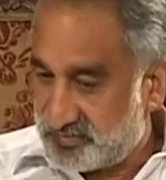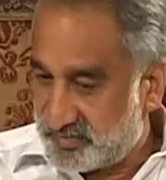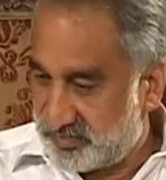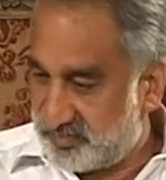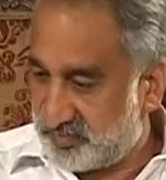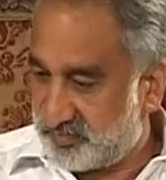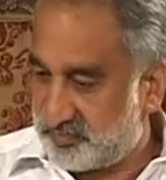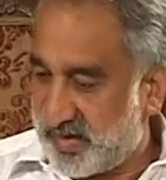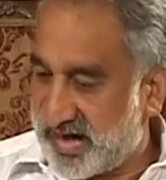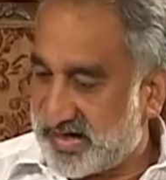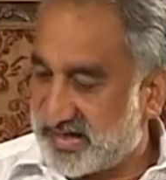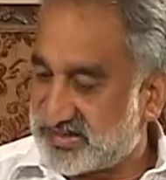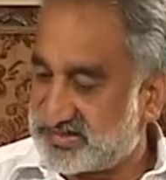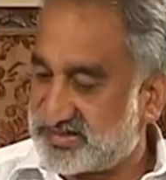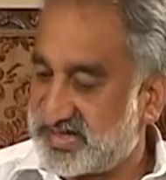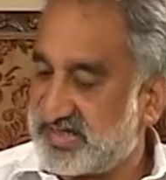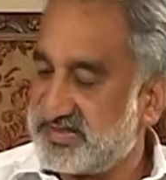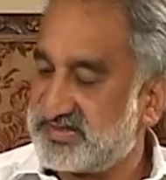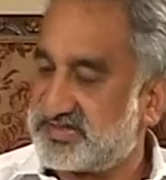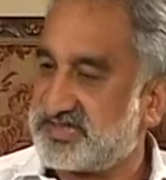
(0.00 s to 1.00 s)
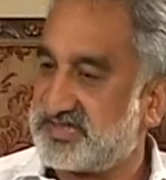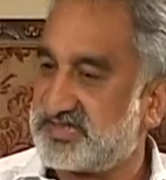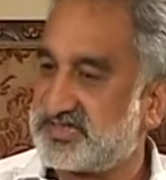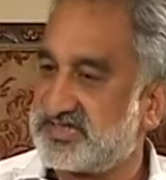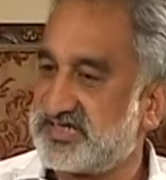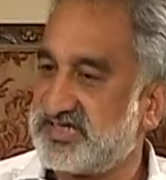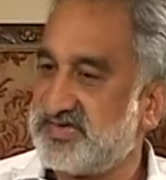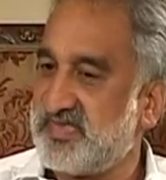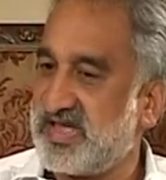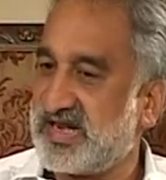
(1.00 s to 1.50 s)
पाकिस्तान
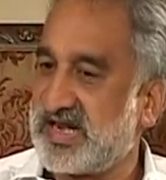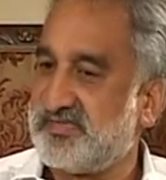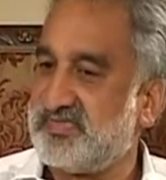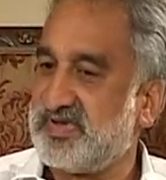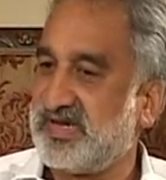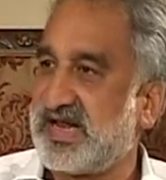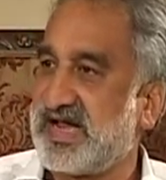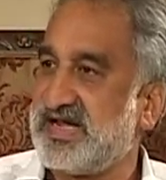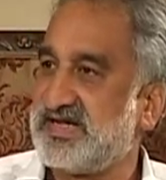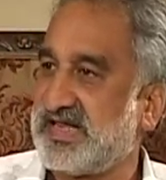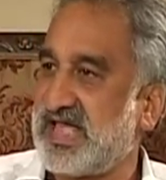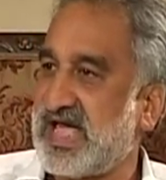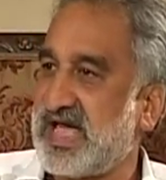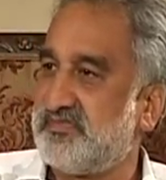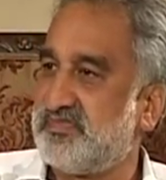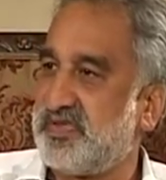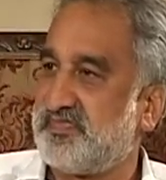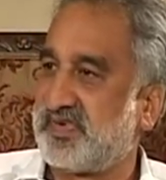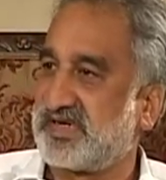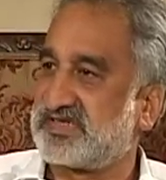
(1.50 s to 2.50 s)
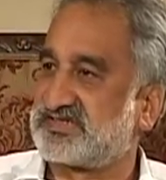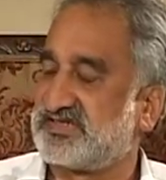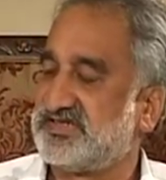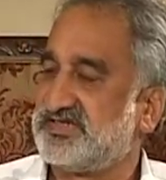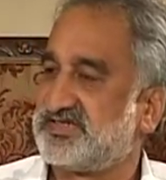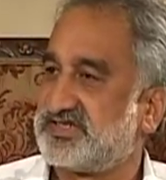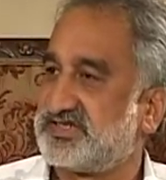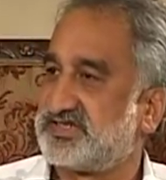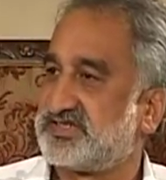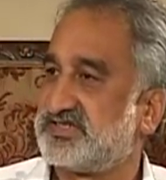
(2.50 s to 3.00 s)
सिटीजन मेरा भी राइट है आप भी पाकिस्तान
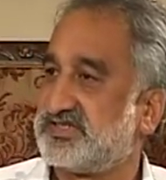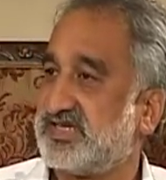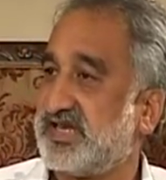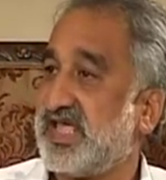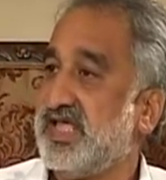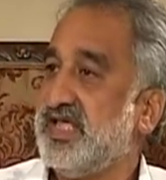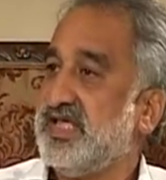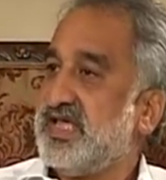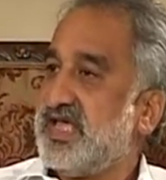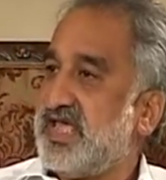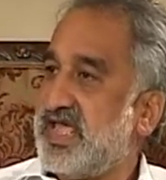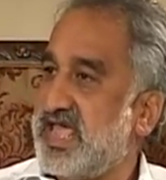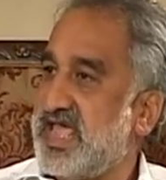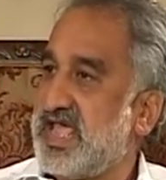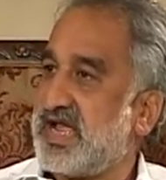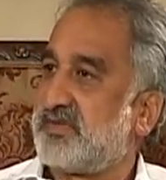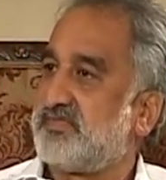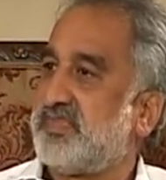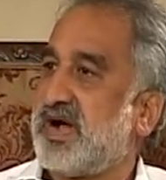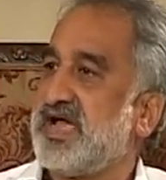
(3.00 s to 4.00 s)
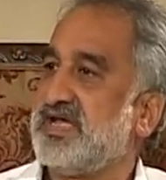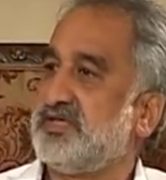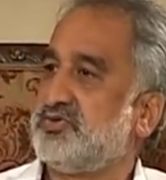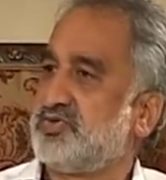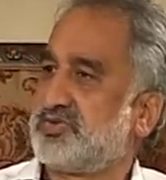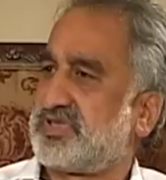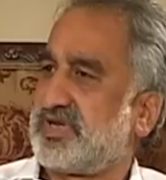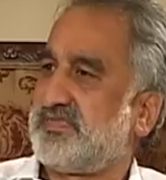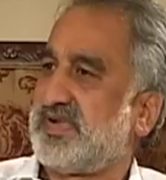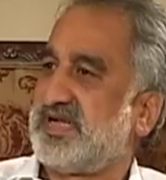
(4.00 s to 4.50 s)
सिटीजन है एक भाई
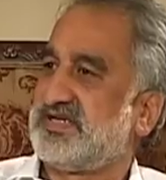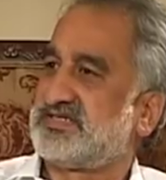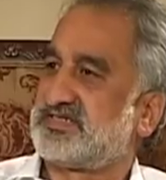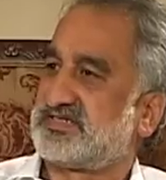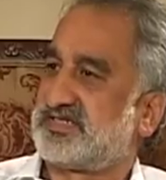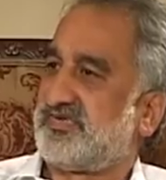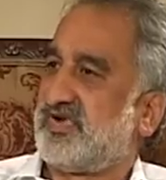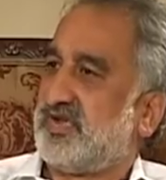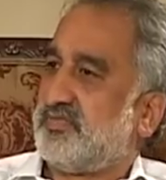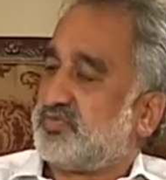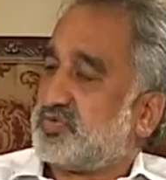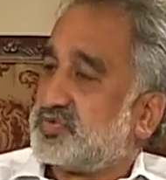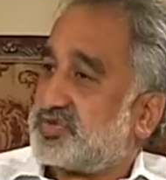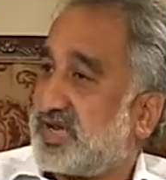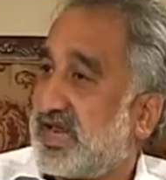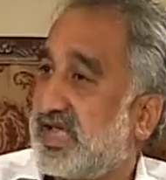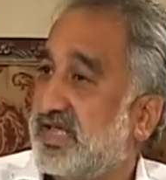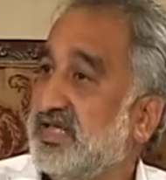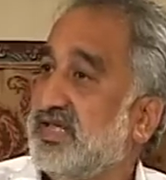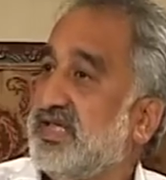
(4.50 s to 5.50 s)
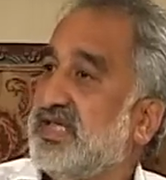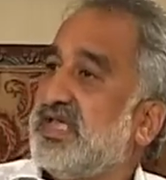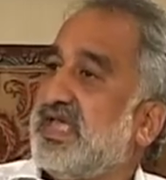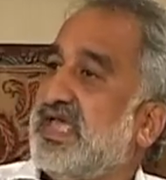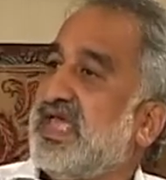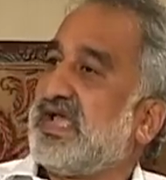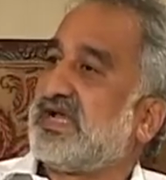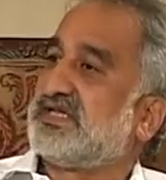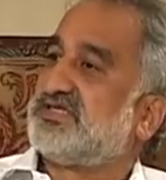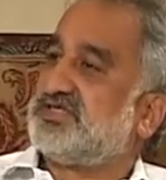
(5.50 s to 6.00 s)
दूसरे भाई से सवाल पूछ रहा
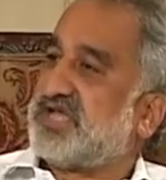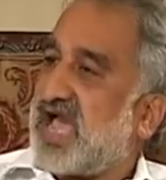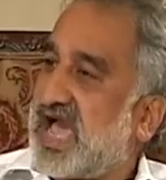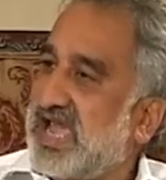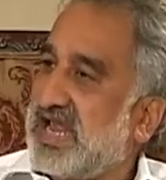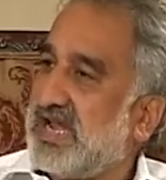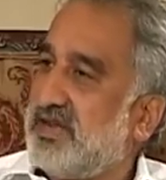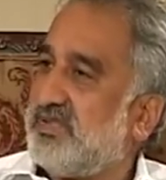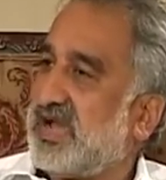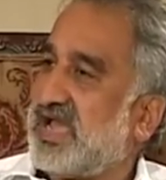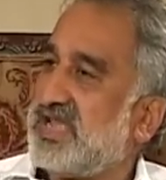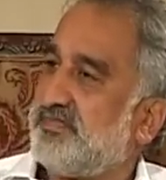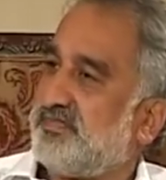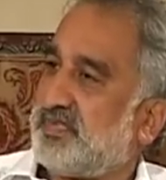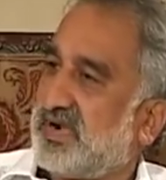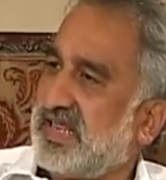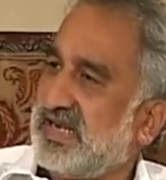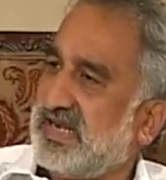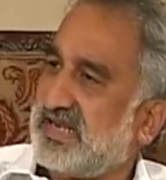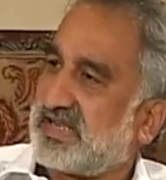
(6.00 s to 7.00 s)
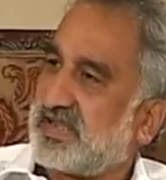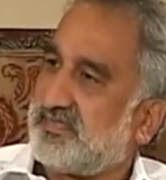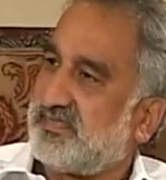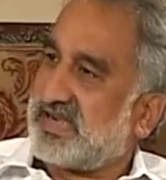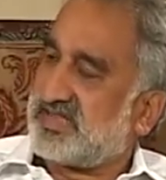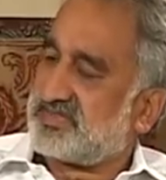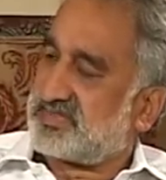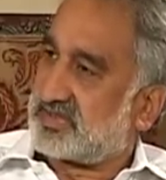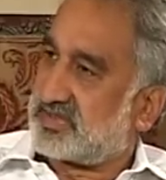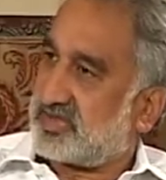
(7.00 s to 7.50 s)
है एक जाहिल भाई पढ़े लिखे
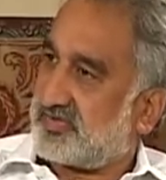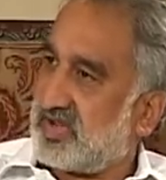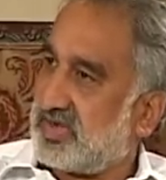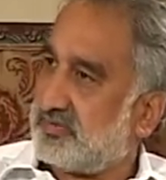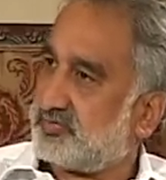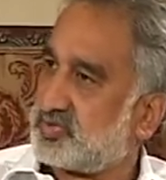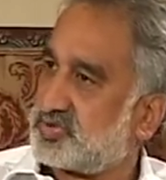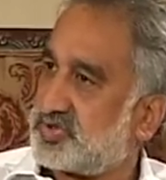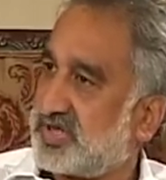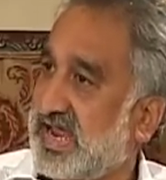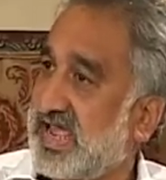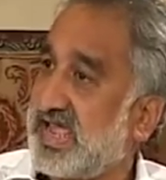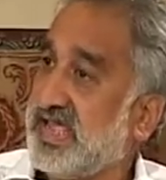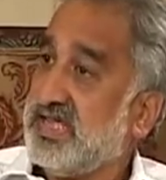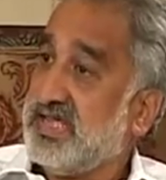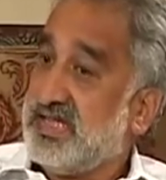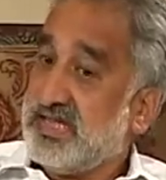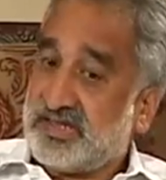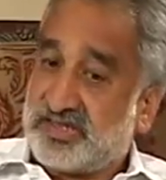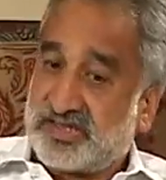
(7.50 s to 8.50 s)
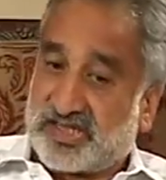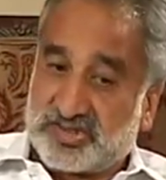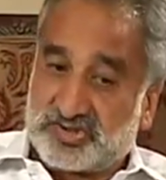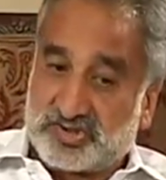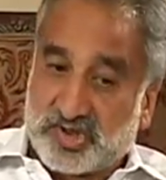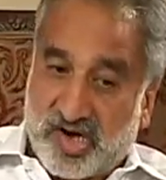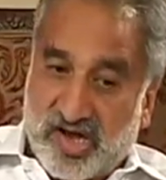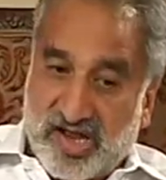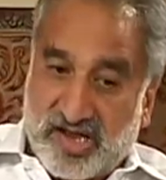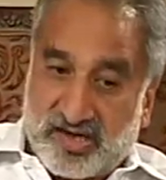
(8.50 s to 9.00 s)
भाई से सवाल पूछ रहा है कि
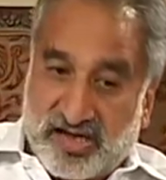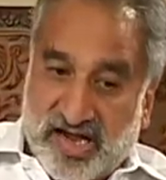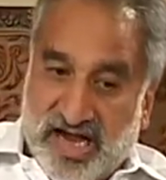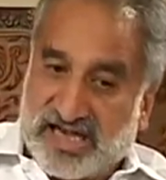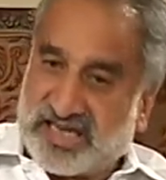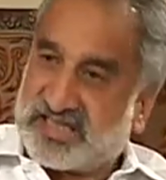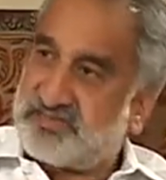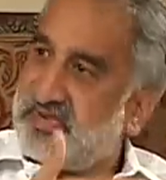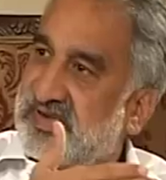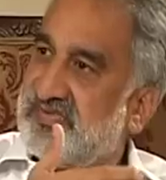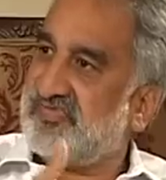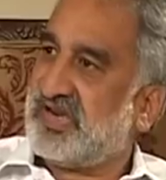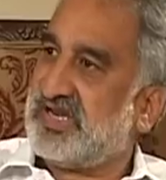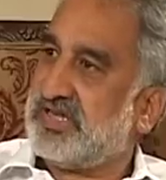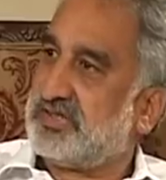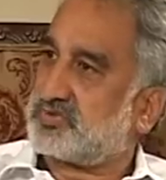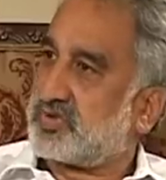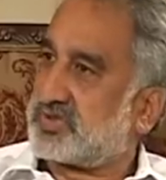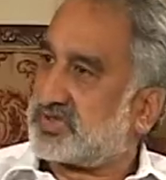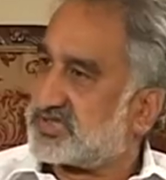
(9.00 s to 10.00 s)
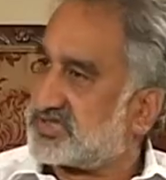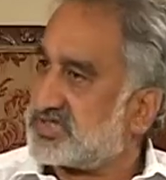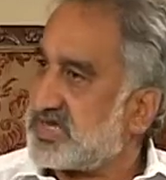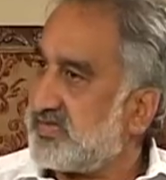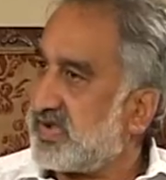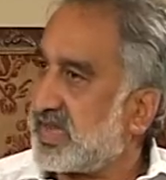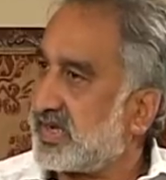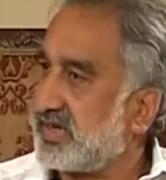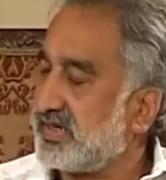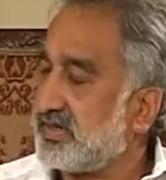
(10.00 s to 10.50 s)
जो खालिद बिन वलीद को किसने
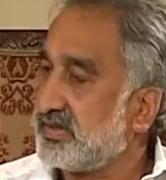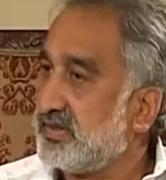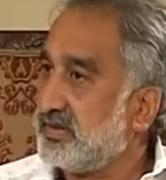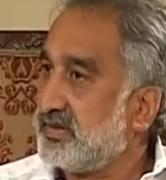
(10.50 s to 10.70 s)
मारा